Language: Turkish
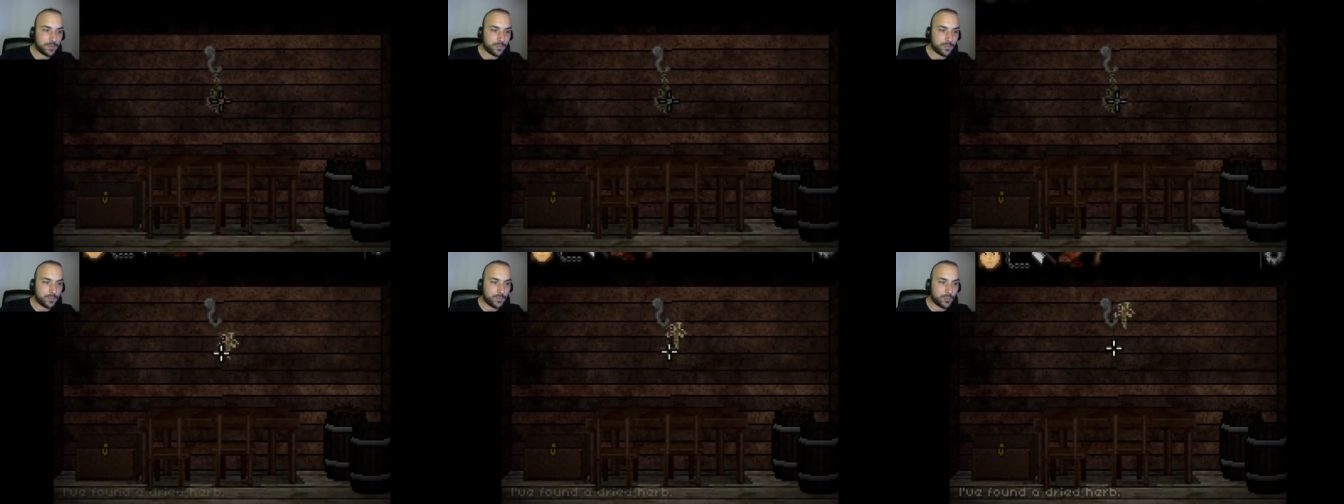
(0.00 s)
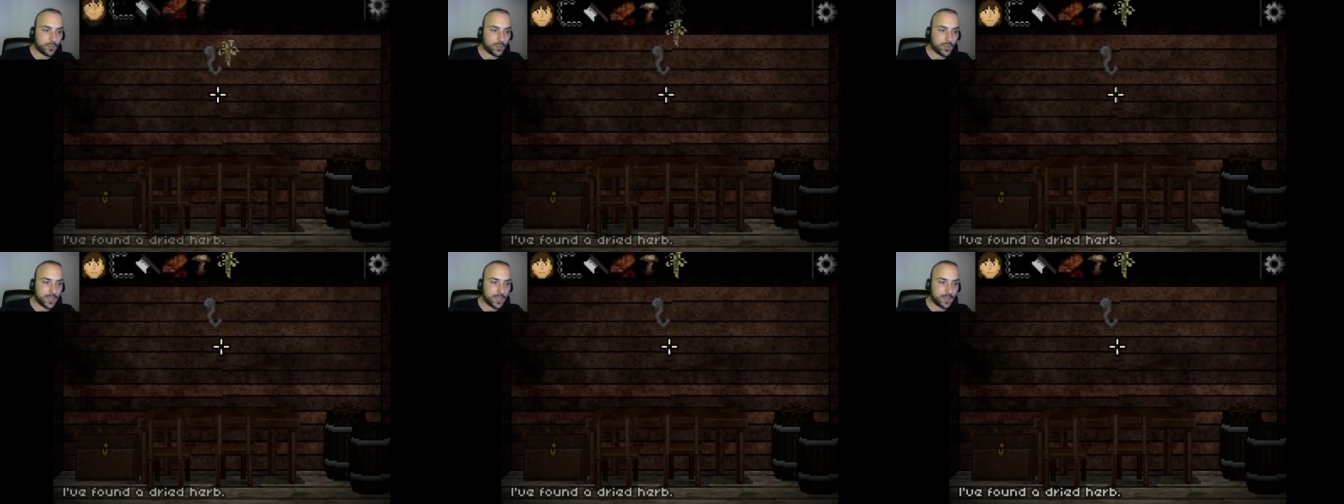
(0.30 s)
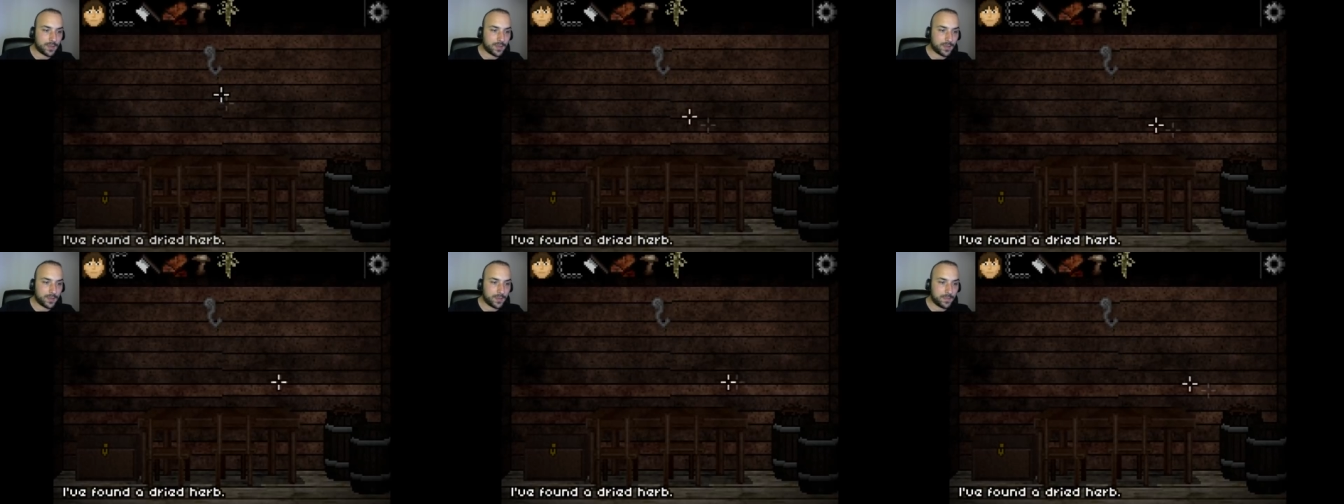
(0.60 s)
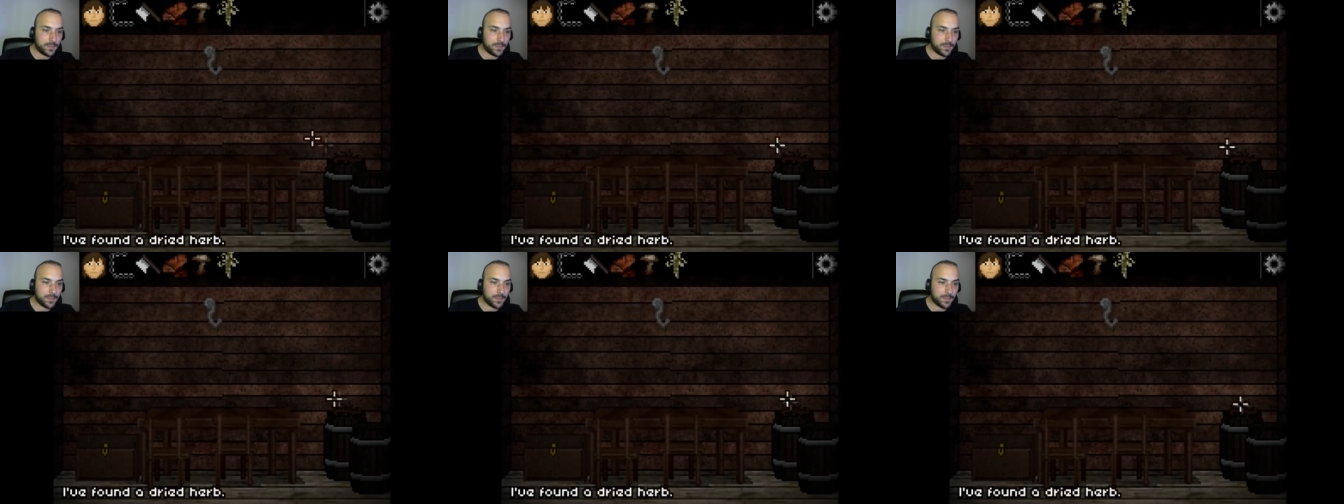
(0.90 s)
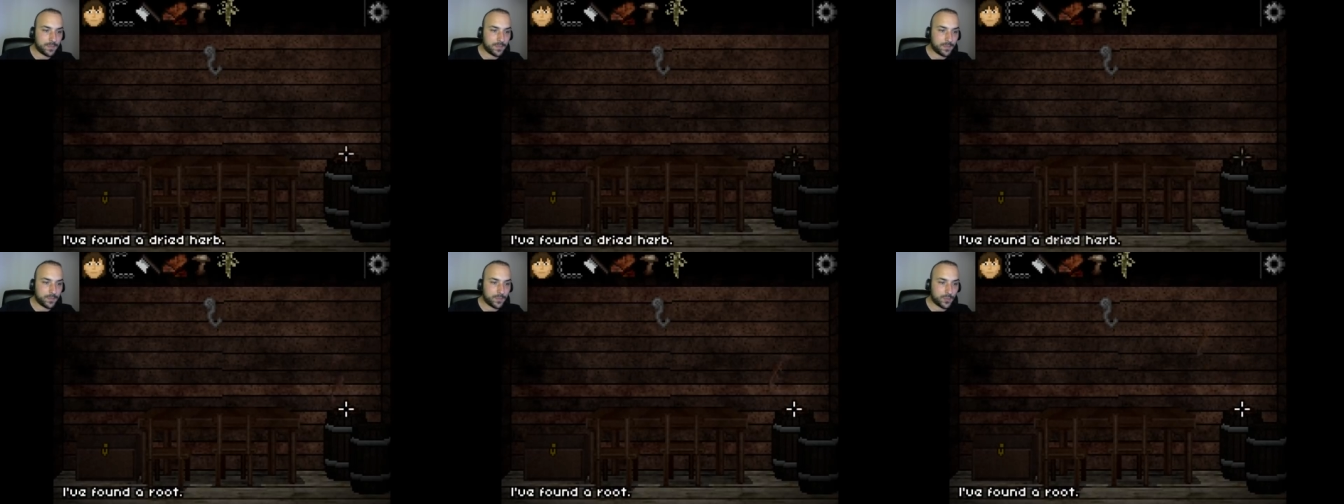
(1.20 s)
Bunu aldım.
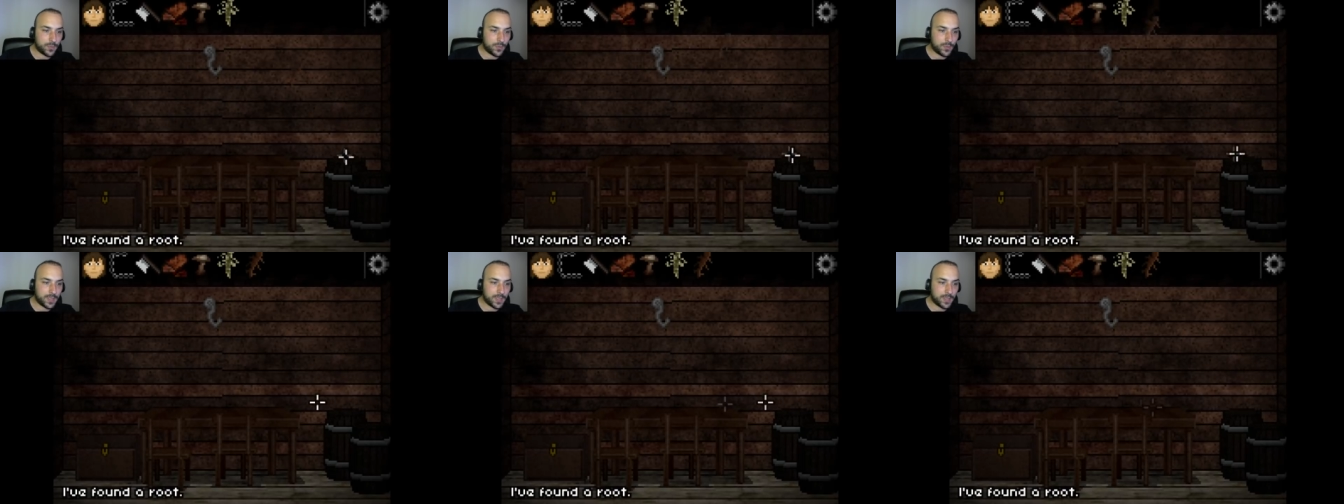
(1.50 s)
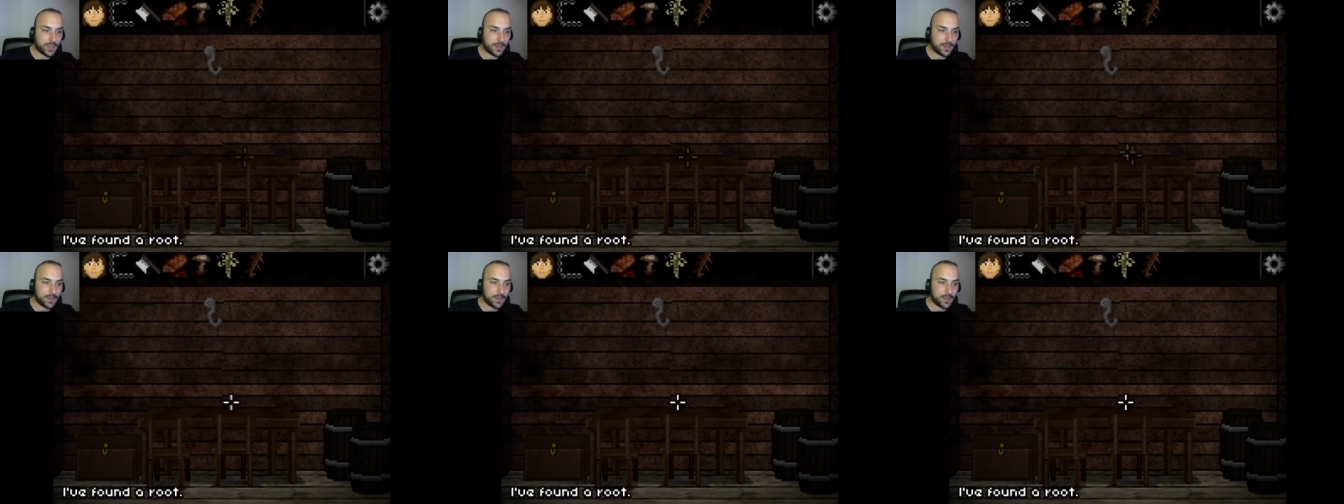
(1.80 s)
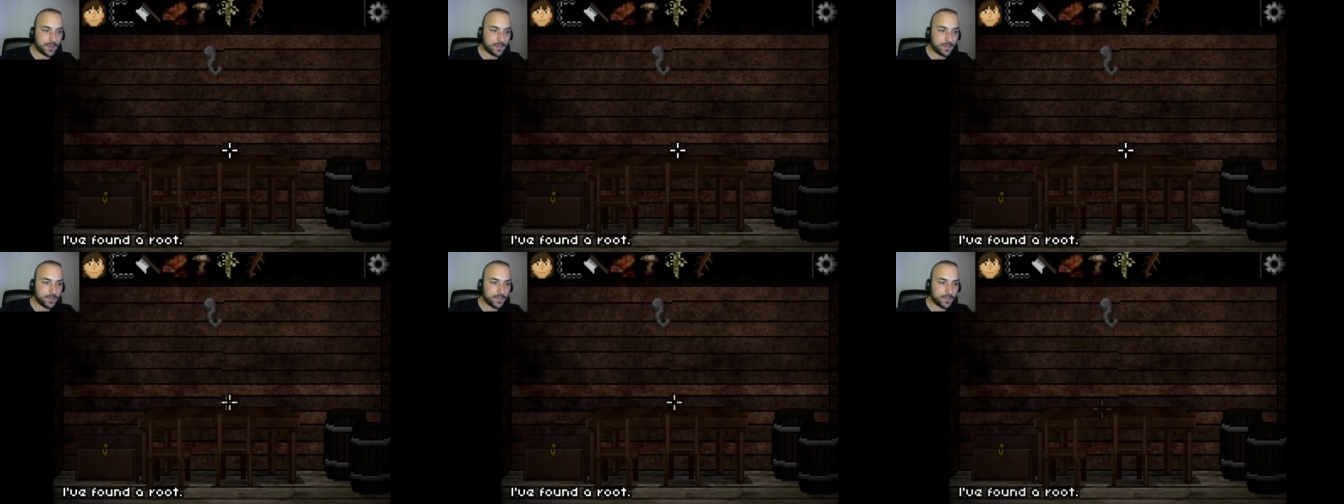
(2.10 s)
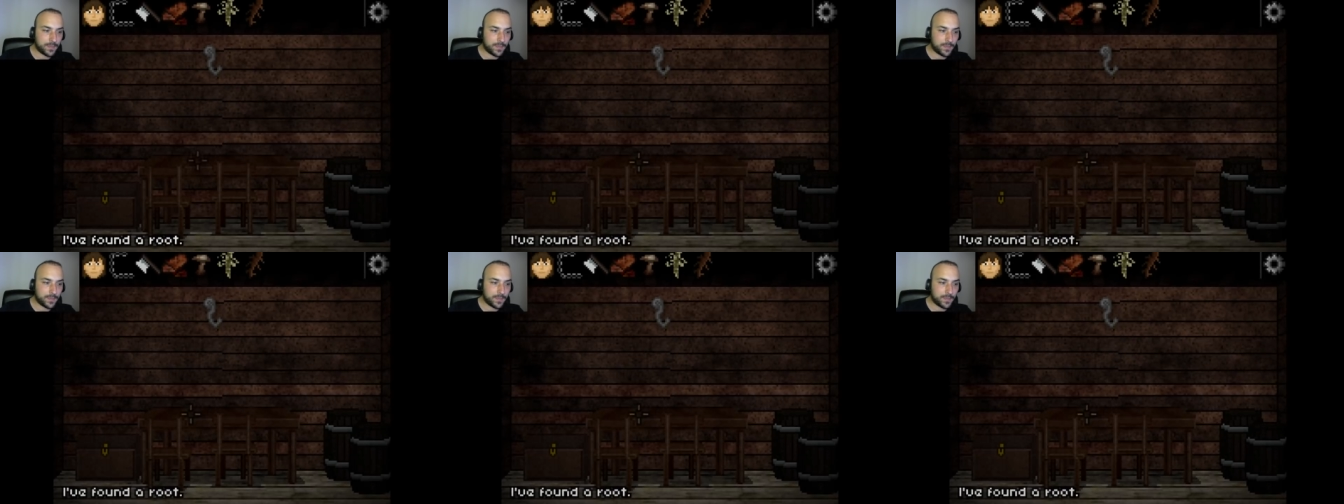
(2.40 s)
Bunu aldım.